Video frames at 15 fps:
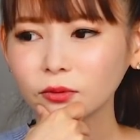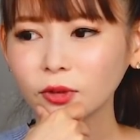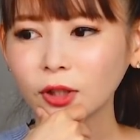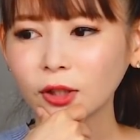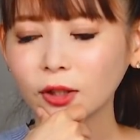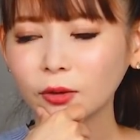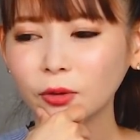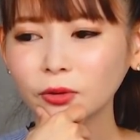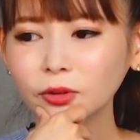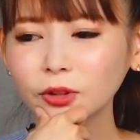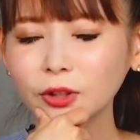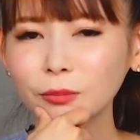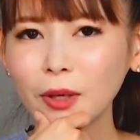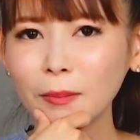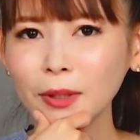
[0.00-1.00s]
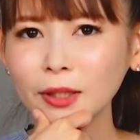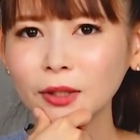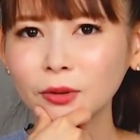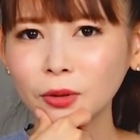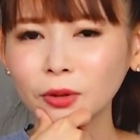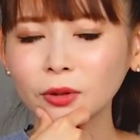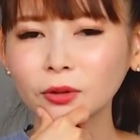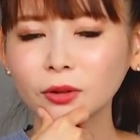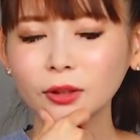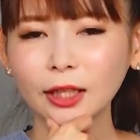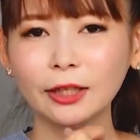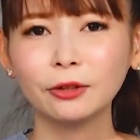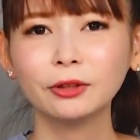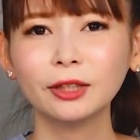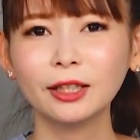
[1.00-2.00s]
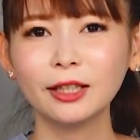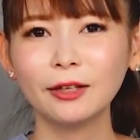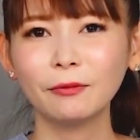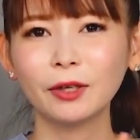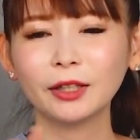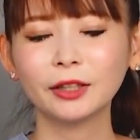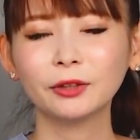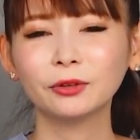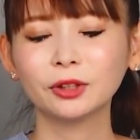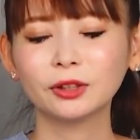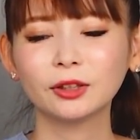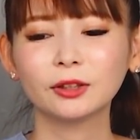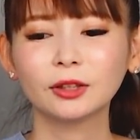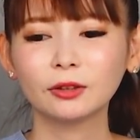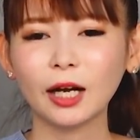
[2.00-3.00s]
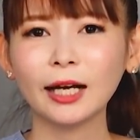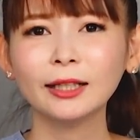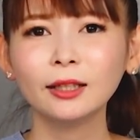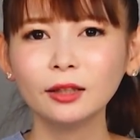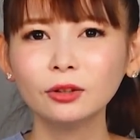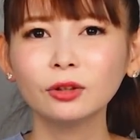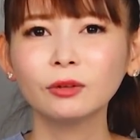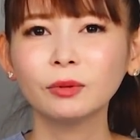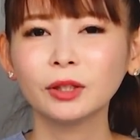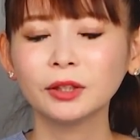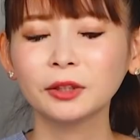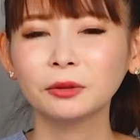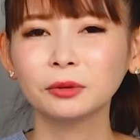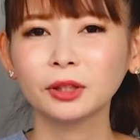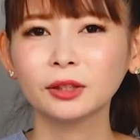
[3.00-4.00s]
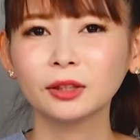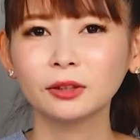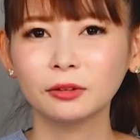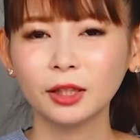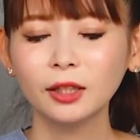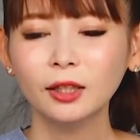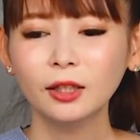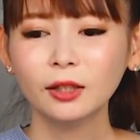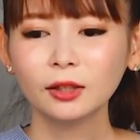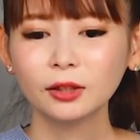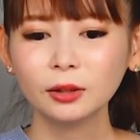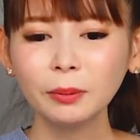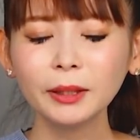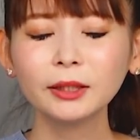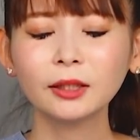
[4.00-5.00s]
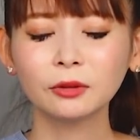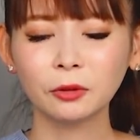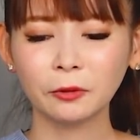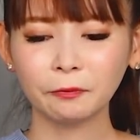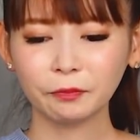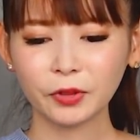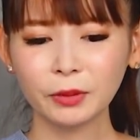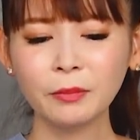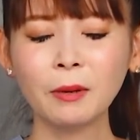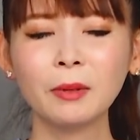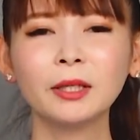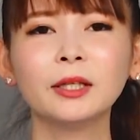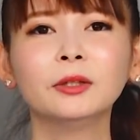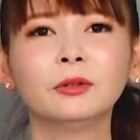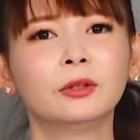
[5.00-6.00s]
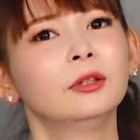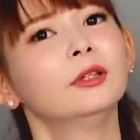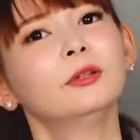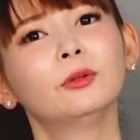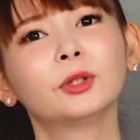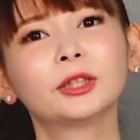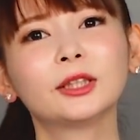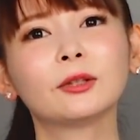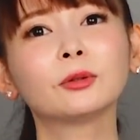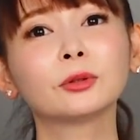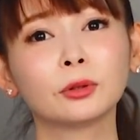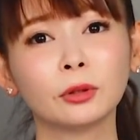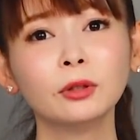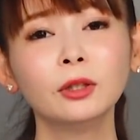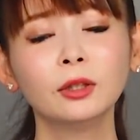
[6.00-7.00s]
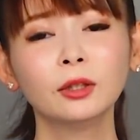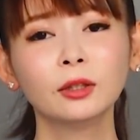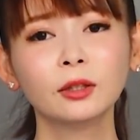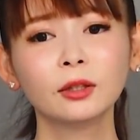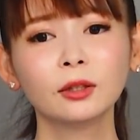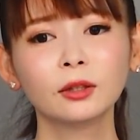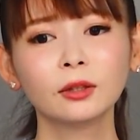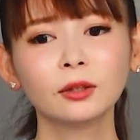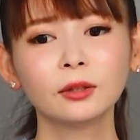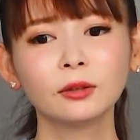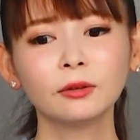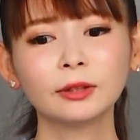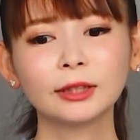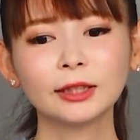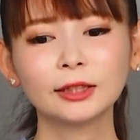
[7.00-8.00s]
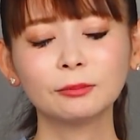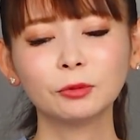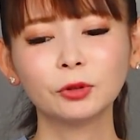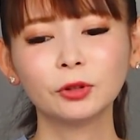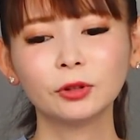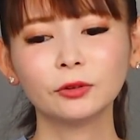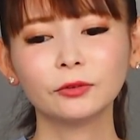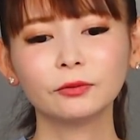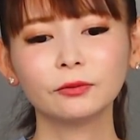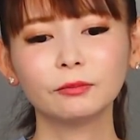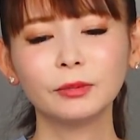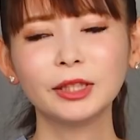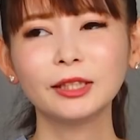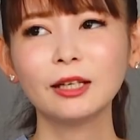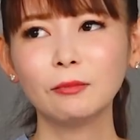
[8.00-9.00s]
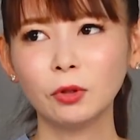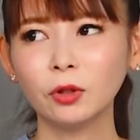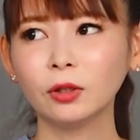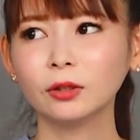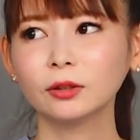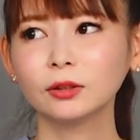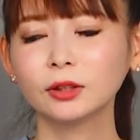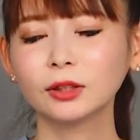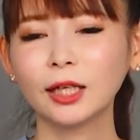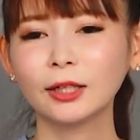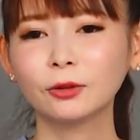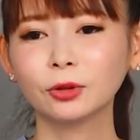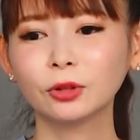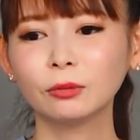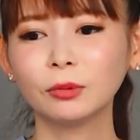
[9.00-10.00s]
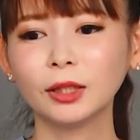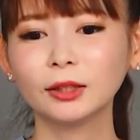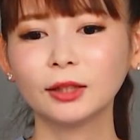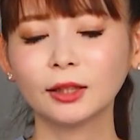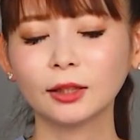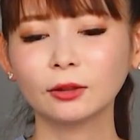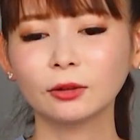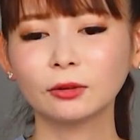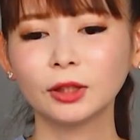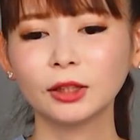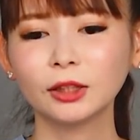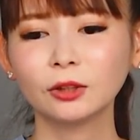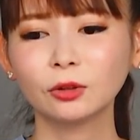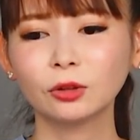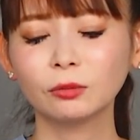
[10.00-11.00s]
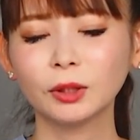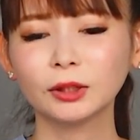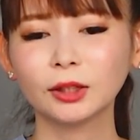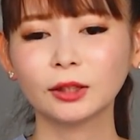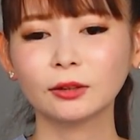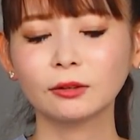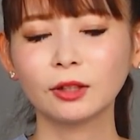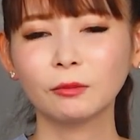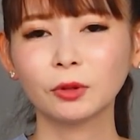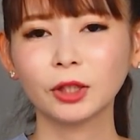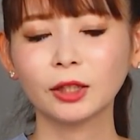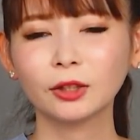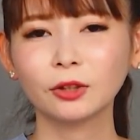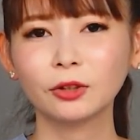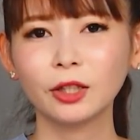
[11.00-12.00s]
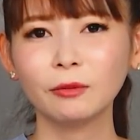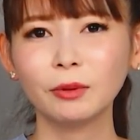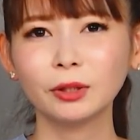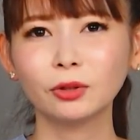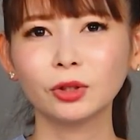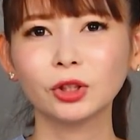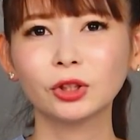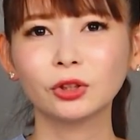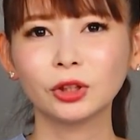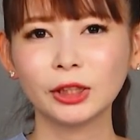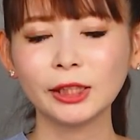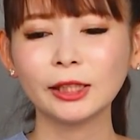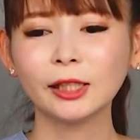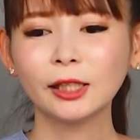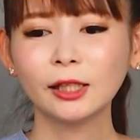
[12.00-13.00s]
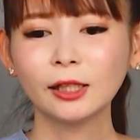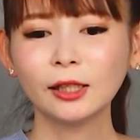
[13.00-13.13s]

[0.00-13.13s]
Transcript: なんか本当今までの「さようならエヴァンゲリオン」って言ってるけど「ありがとうエヴァンゲリオン」だったんだよね。全ての今までの起きたこと、私もみんなも辛いこともあったけど嬉しいこともあったけど、でも結局エヴァと一緒に